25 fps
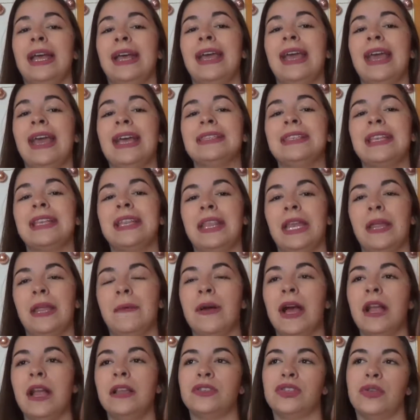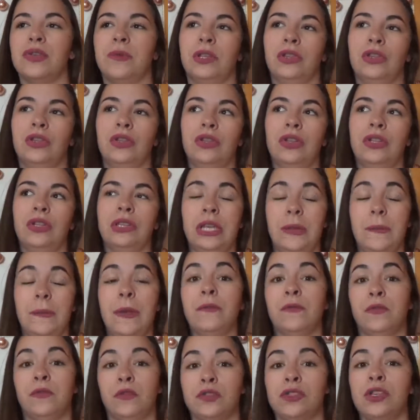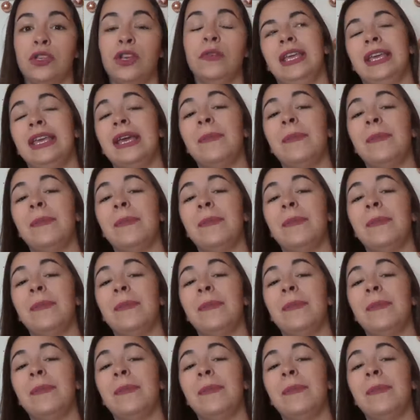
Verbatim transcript: que hace tribal, sobre todo tribal fusión,